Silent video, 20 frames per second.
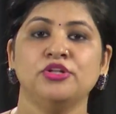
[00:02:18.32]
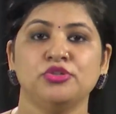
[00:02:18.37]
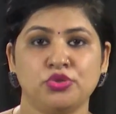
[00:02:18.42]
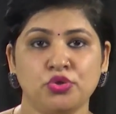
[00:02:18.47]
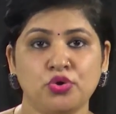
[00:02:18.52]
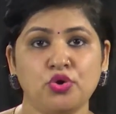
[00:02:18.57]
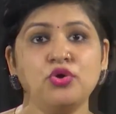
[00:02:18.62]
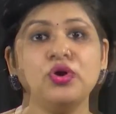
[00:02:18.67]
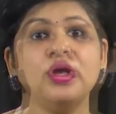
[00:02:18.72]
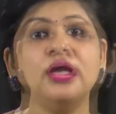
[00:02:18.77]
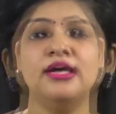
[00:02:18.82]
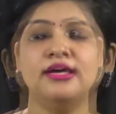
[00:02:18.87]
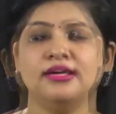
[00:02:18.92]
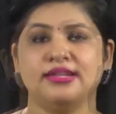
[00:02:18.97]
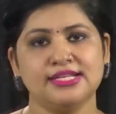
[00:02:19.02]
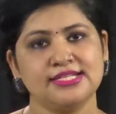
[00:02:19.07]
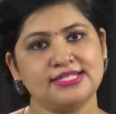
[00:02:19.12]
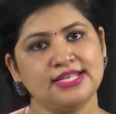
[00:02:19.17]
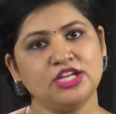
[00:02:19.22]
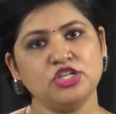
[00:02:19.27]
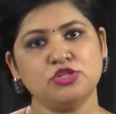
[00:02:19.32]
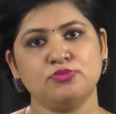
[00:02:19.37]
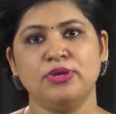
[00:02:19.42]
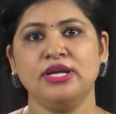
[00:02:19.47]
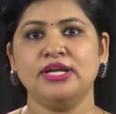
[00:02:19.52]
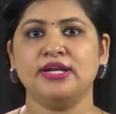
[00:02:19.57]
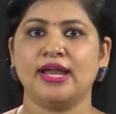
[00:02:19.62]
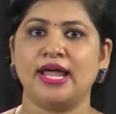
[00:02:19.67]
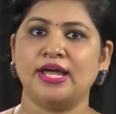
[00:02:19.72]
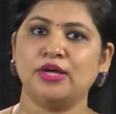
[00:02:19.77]
तो रिसर्च
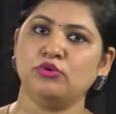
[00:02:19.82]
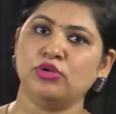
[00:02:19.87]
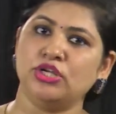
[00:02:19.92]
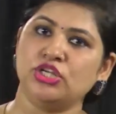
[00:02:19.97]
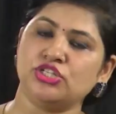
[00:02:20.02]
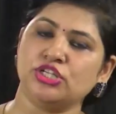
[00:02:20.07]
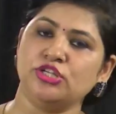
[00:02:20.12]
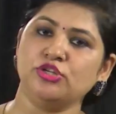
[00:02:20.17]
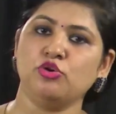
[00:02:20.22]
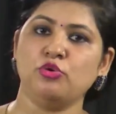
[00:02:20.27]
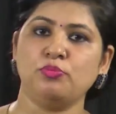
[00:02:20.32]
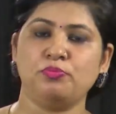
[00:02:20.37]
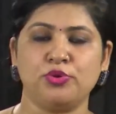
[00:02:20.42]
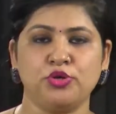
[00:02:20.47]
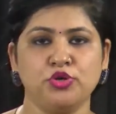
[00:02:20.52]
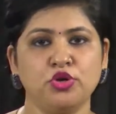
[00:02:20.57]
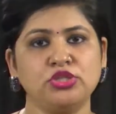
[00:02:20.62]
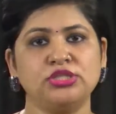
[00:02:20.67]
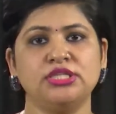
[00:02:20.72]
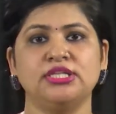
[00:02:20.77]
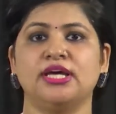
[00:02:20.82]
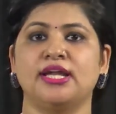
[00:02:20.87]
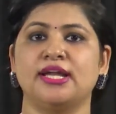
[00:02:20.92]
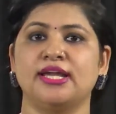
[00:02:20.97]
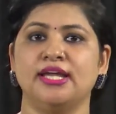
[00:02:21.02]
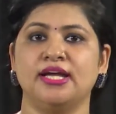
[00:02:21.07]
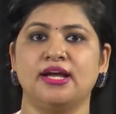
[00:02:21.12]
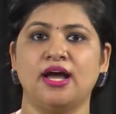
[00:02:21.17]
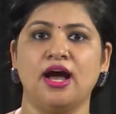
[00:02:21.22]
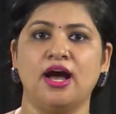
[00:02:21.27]
में ट्रायंगुलेशन को प्रयुक्त
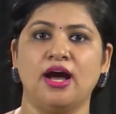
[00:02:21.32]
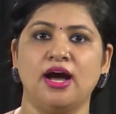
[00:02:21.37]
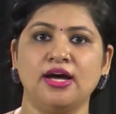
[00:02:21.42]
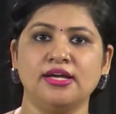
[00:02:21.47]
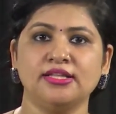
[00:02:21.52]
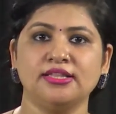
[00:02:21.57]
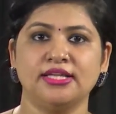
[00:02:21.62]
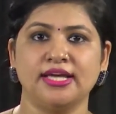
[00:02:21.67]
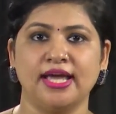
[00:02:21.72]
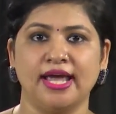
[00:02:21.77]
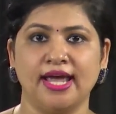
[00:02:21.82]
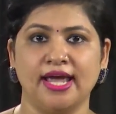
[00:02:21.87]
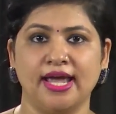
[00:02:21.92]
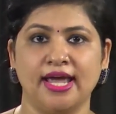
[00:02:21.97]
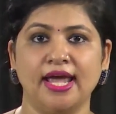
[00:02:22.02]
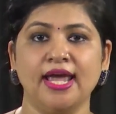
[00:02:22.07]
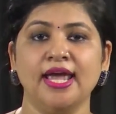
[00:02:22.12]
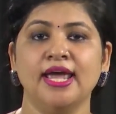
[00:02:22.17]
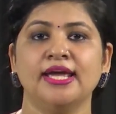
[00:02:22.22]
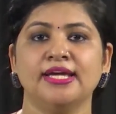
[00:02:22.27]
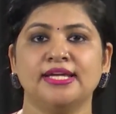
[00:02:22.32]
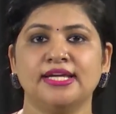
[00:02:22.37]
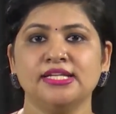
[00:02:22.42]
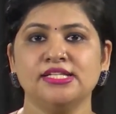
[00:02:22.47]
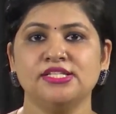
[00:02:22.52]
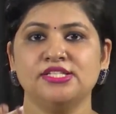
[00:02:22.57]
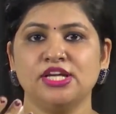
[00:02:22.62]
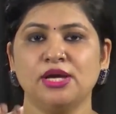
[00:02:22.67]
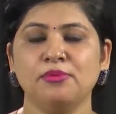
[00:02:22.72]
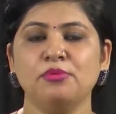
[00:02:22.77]
करने का अर्थ है कि
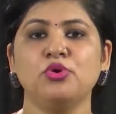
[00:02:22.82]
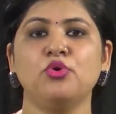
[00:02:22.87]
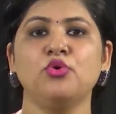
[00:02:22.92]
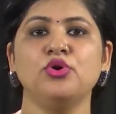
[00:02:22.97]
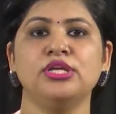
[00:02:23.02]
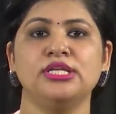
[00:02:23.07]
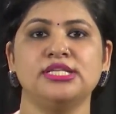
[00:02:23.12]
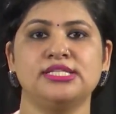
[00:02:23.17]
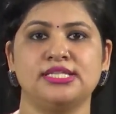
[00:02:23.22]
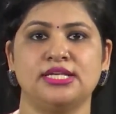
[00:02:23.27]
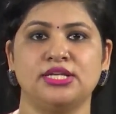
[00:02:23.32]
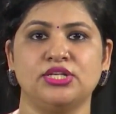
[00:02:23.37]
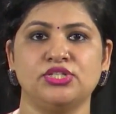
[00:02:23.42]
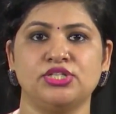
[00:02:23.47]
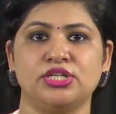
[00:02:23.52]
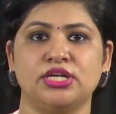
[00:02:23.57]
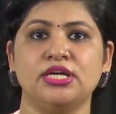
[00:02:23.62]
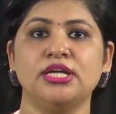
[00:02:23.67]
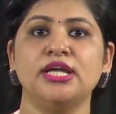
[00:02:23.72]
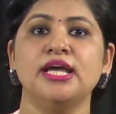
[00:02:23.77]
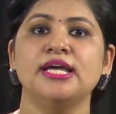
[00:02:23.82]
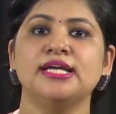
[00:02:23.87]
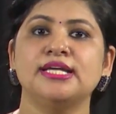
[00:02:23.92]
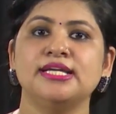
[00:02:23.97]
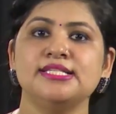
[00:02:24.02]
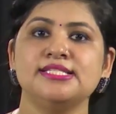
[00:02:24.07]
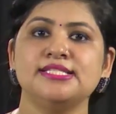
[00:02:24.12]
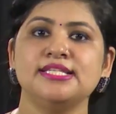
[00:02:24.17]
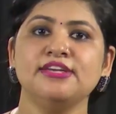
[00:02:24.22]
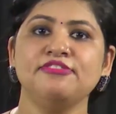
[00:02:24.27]
जब कोई रिसर्चर
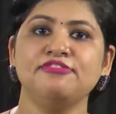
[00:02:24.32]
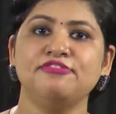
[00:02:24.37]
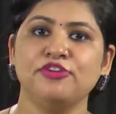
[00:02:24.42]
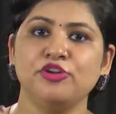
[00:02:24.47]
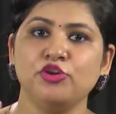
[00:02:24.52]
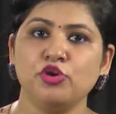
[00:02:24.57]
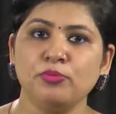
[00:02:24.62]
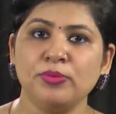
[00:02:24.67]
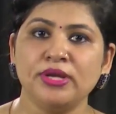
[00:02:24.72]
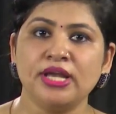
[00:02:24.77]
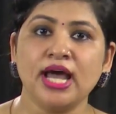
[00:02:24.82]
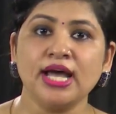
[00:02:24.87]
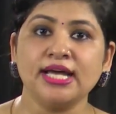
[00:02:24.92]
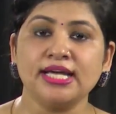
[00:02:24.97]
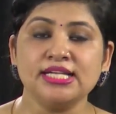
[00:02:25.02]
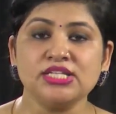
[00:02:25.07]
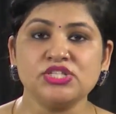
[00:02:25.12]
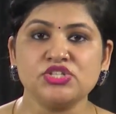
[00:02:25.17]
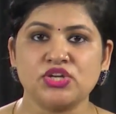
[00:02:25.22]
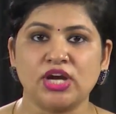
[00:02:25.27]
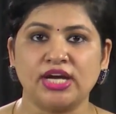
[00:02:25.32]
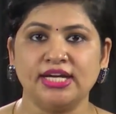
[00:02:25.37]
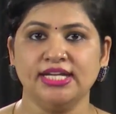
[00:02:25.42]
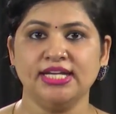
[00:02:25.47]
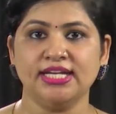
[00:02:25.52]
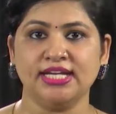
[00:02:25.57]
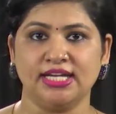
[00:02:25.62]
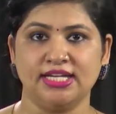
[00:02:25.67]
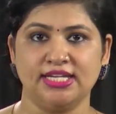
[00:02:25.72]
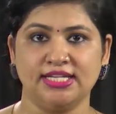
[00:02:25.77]
किसी फिनोमिना की
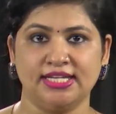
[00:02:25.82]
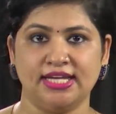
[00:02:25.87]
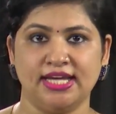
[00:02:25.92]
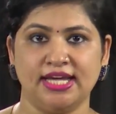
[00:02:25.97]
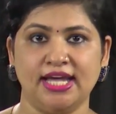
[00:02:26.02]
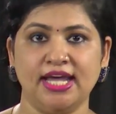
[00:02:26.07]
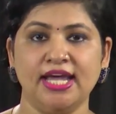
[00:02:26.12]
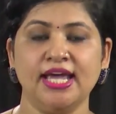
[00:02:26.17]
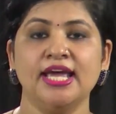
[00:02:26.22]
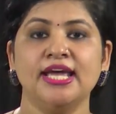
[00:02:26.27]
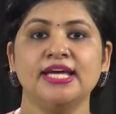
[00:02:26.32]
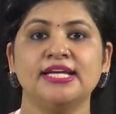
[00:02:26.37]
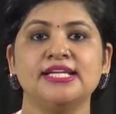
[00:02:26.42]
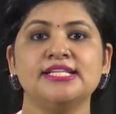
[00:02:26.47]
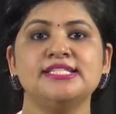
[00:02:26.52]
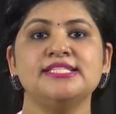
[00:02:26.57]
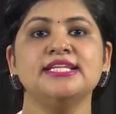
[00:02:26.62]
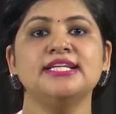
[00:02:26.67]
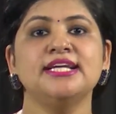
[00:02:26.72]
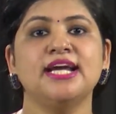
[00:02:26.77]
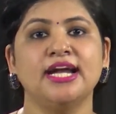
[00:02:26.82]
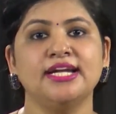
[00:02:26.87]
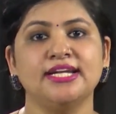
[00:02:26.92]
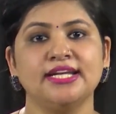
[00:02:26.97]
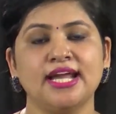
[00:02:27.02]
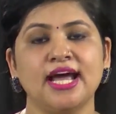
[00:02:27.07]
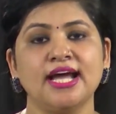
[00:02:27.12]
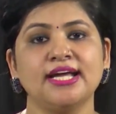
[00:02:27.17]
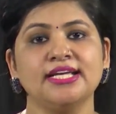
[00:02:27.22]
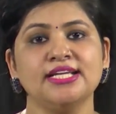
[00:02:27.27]
स्टडी के लिए किसी
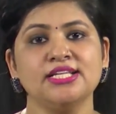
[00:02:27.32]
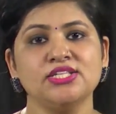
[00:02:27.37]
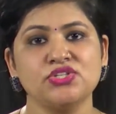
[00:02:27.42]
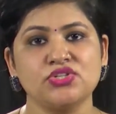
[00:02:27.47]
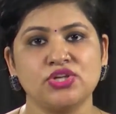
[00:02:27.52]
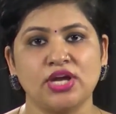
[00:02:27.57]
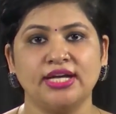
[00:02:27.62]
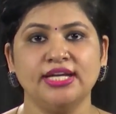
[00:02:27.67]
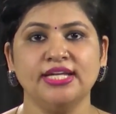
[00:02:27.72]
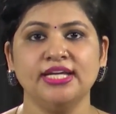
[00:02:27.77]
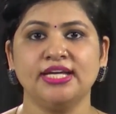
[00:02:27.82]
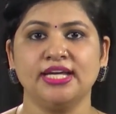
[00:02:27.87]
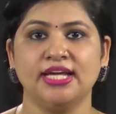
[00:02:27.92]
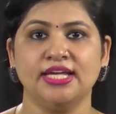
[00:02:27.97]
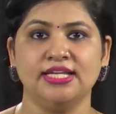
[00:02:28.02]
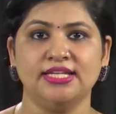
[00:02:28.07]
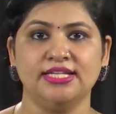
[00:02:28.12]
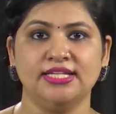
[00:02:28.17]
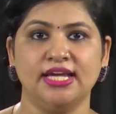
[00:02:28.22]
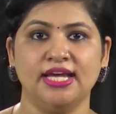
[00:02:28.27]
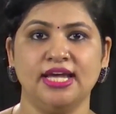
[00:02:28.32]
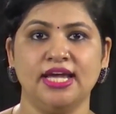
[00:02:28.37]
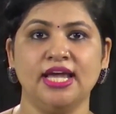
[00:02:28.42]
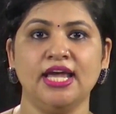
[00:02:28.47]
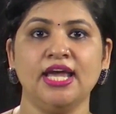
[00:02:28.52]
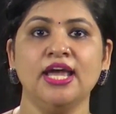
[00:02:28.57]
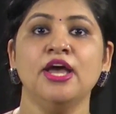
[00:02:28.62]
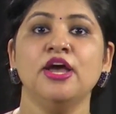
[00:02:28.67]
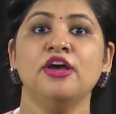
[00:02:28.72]
घटना की स्टडी के लिए